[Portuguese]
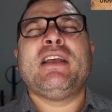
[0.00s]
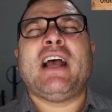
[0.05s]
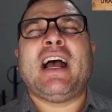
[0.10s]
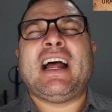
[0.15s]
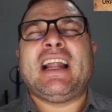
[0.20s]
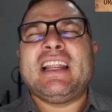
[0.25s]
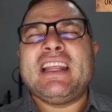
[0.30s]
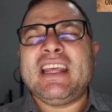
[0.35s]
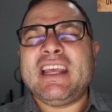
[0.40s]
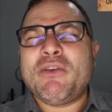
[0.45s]

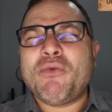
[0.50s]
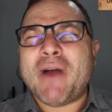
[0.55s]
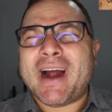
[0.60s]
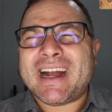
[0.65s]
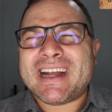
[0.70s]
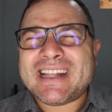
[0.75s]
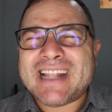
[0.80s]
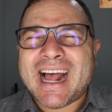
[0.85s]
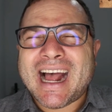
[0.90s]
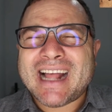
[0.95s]
ali
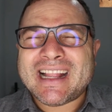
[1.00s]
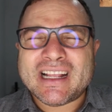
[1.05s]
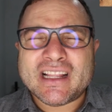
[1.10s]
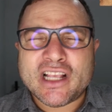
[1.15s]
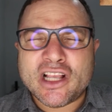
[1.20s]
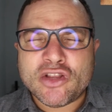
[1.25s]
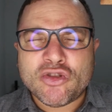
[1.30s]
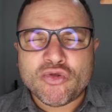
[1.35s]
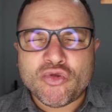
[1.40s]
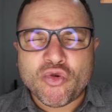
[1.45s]
guardada
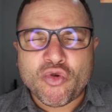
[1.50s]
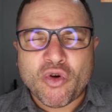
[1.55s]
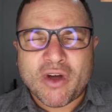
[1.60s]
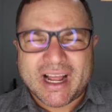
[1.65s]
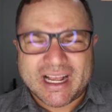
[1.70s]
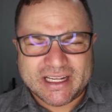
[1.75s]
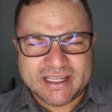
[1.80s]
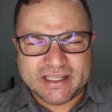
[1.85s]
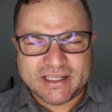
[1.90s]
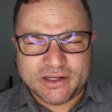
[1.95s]
dentro do
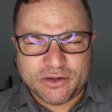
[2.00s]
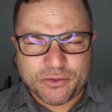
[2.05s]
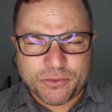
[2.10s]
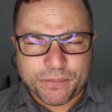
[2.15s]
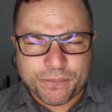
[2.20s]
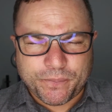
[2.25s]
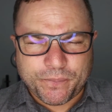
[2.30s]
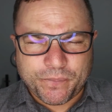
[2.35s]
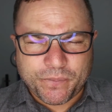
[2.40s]
coração.